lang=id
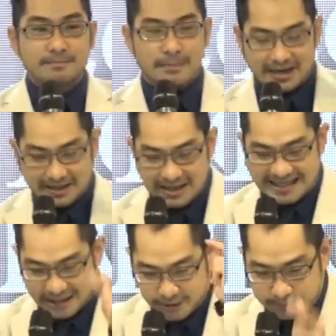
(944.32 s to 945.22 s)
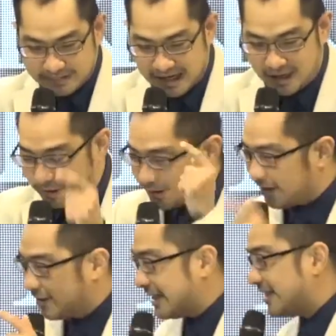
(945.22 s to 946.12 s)
Maka hidupnya
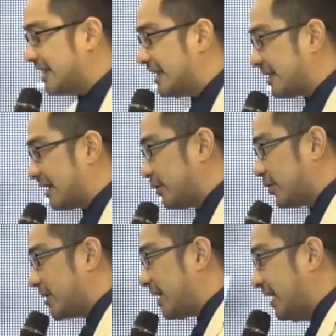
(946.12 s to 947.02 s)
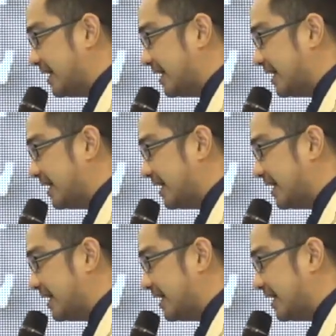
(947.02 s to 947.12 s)
orang-orang yang tidak takut Tuhan,